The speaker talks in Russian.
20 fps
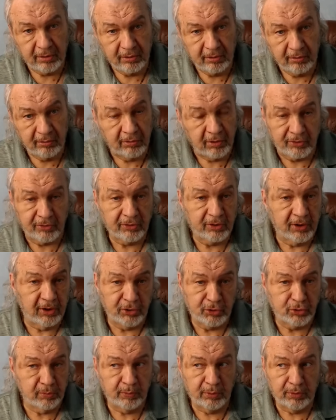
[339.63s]
У нас
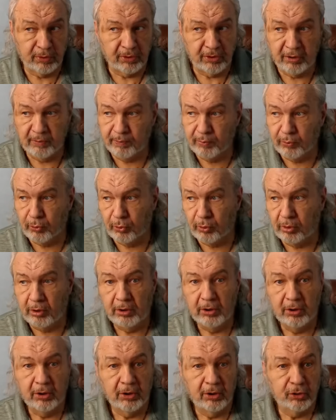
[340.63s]
раньше было тепло,
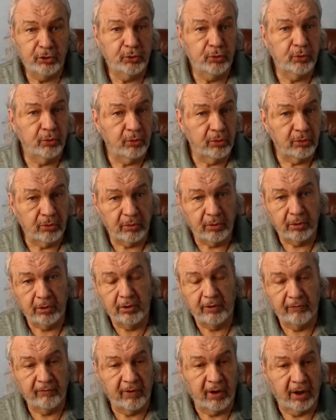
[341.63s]
что
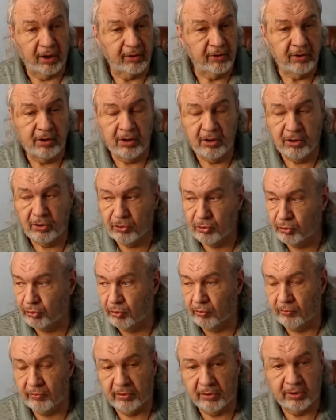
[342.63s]
в Арктике, что
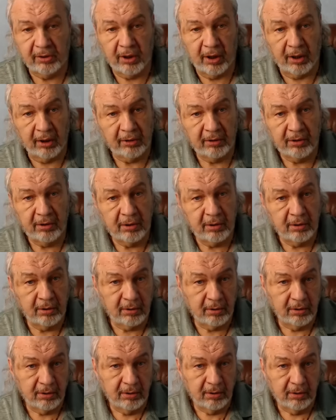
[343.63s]
в Антарктике.
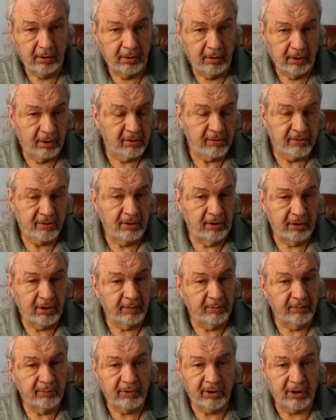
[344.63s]
Росли
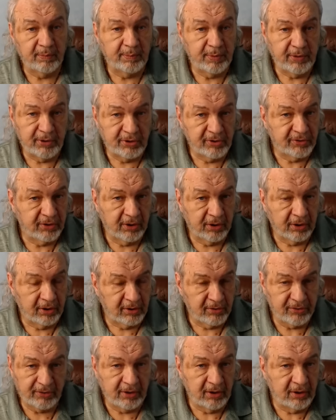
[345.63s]
там тропические
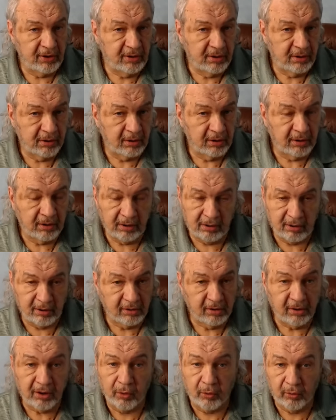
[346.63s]
растения, и их
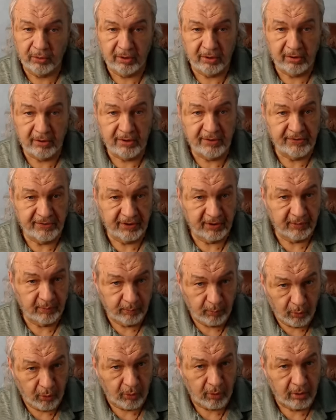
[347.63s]
находят до сих
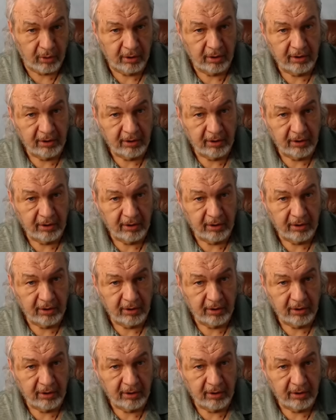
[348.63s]
пор.